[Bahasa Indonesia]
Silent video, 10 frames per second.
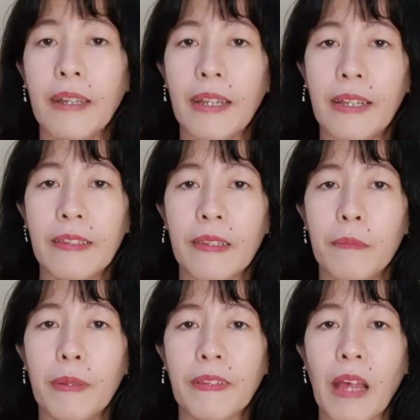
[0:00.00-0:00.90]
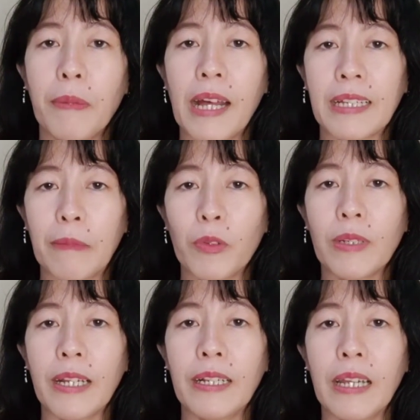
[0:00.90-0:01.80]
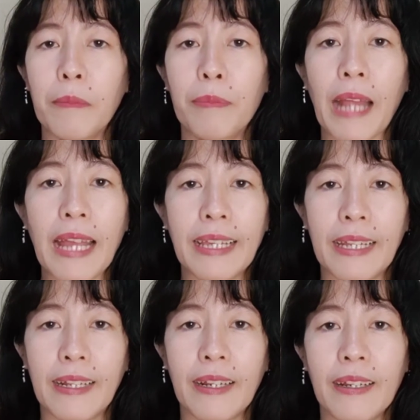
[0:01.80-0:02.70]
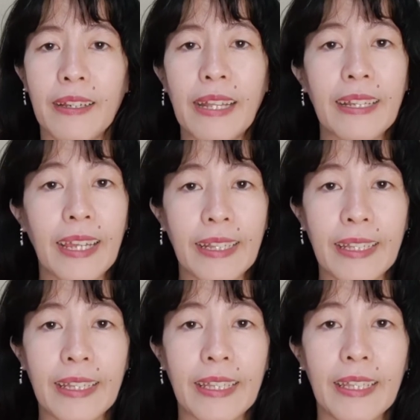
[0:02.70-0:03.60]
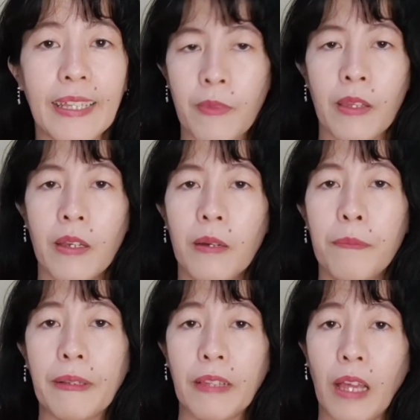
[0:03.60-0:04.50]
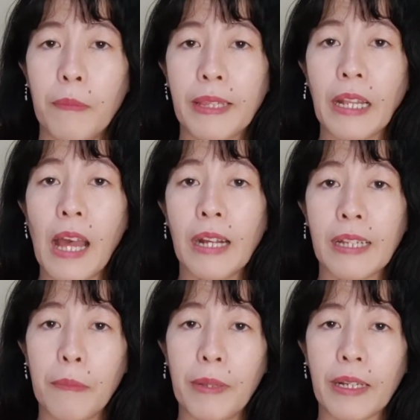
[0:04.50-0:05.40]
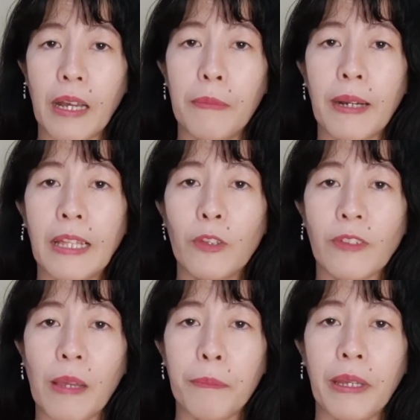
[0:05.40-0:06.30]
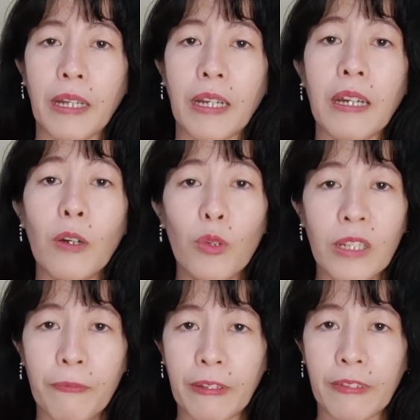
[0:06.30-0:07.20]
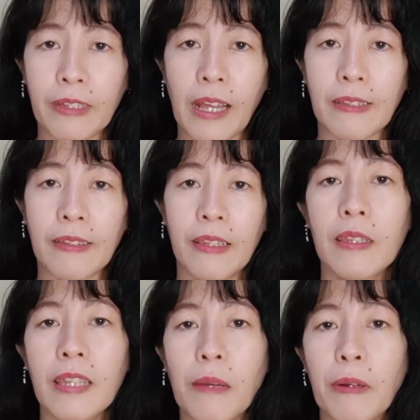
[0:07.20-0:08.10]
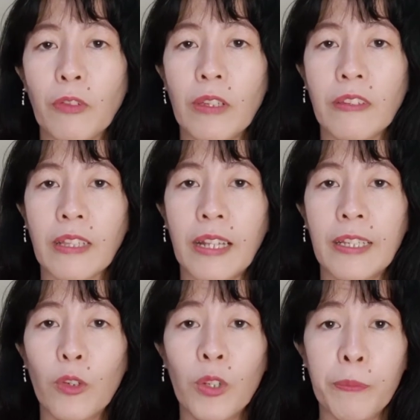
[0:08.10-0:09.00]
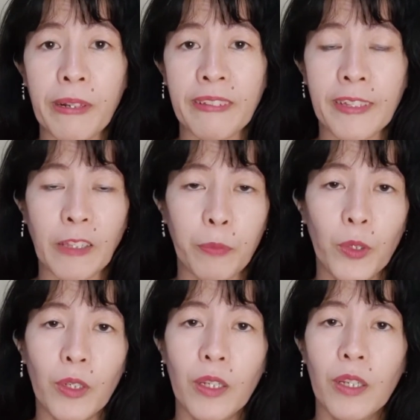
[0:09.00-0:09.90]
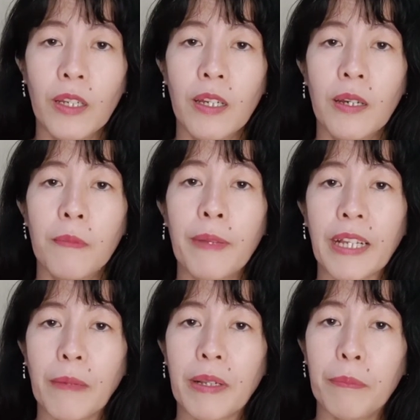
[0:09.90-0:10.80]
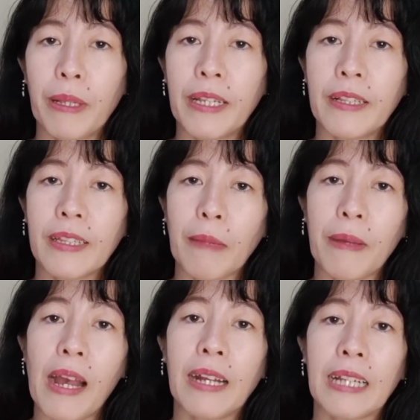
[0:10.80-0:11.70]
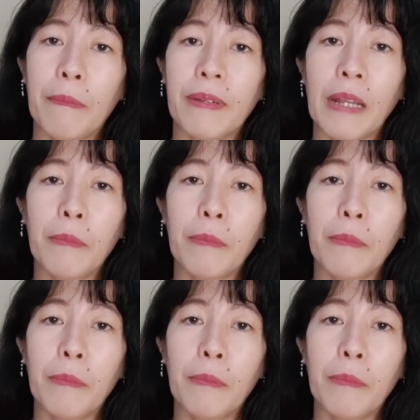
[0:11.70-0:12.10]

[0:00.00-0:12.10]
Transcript: Dennis bersahabat akrab juga dengan Brian dan Katie. Persahabatan akrab mereka berlanjut sampai ke universitas. Nah, maksudnya setelah di universitas pun mereka berempat ini tetap akrab dan